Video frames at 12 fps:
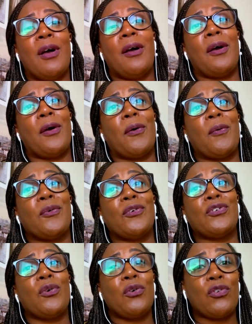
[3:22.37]

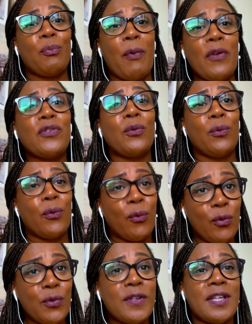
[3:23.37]
Je, je, pense
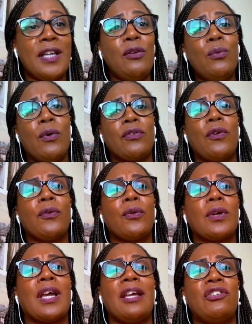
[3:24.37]
qu'on le sait, nous, en tant
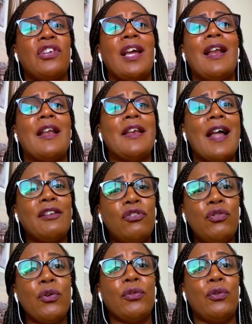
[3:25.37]
que chrétiens, la
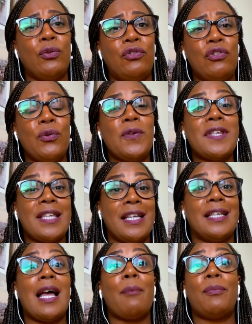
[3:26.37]
nature de Dieu,
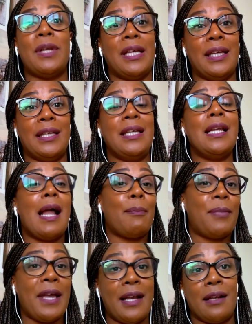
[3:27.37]
c'est d'appeler. Il
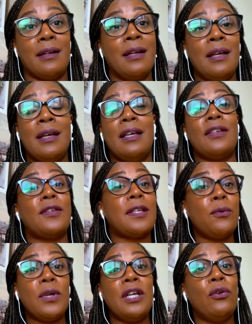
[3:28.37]
appelle. Et
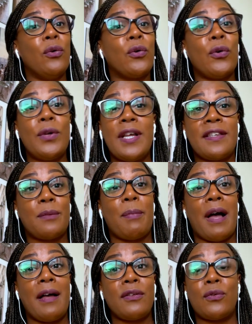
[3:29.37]
ceux qui ne le connaissent
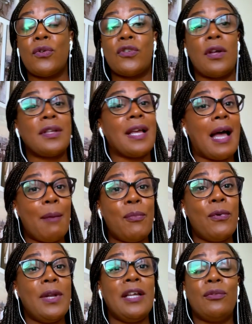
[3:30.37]
pas se sentent
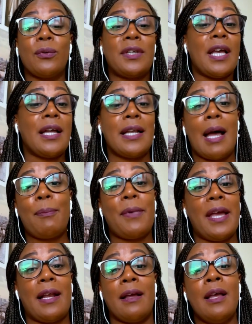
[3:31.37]
appelés. Donc, il y a un
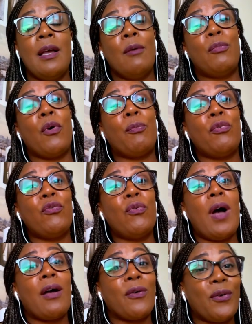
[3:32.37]
appel pour
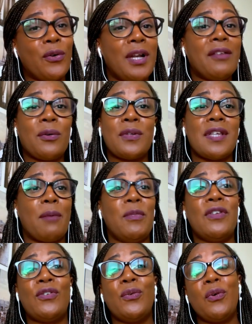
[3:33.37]
pouvoir connaître sa
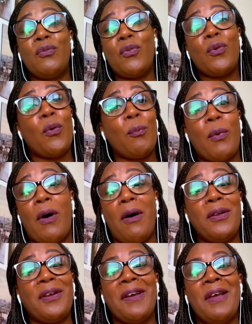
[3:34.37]
mission il faut
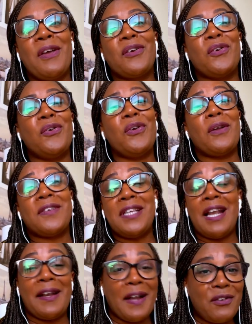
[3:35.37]
comprendre que
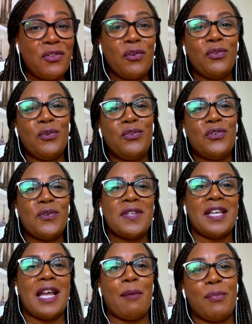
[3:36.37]
si la nature de Dieu
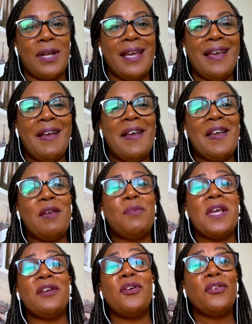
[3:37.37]
c'est d'appeler, eh
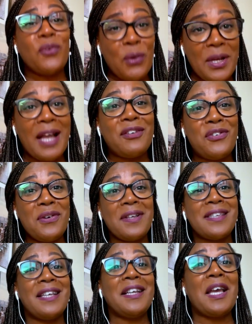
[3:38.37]
bien notre nature
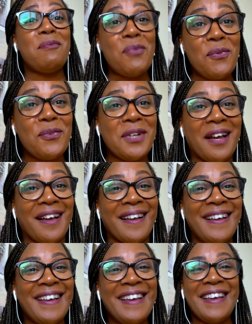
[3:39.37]
c'est de répondre.
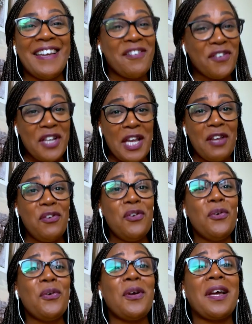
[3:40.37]
Et on est
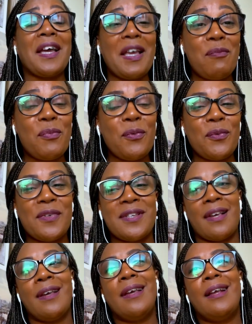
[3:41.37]
une
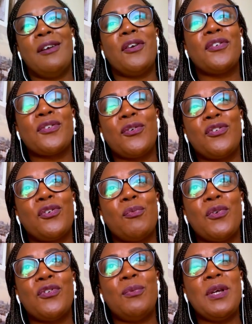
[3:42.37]
réponse. Lorsque je
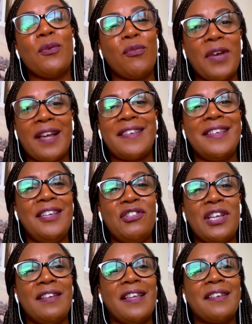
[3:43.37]
me suis convertie,
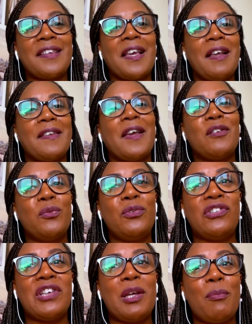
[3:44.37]
j'ai été très très
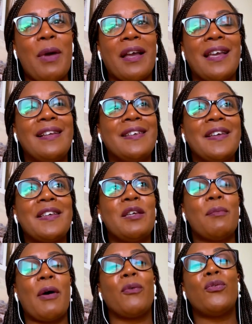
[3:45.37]
touchée par quelqu'un
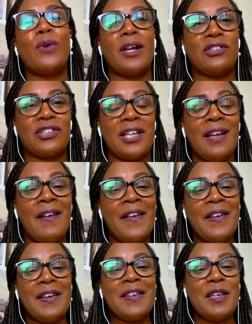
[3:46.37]
qui m'a encouragée
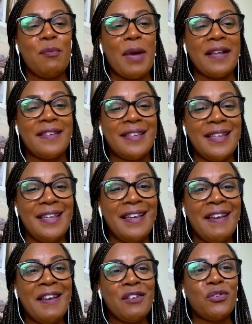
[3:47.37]
et qui m'a
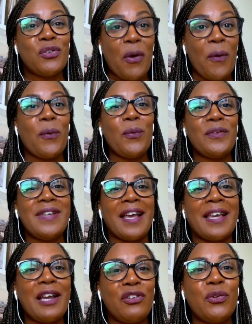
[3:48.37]
dit, tu te rends compte, il y
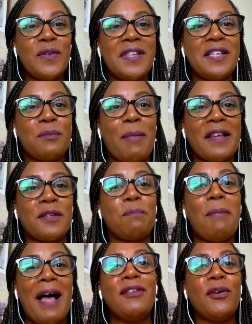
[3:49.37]
a quelque chose qui se passe
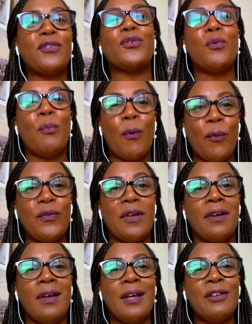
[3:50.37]
pas dans ce
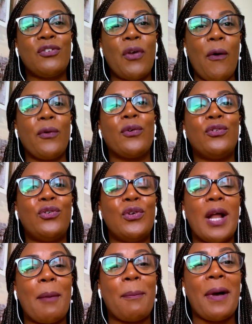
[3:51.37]
monde tant que tu n'as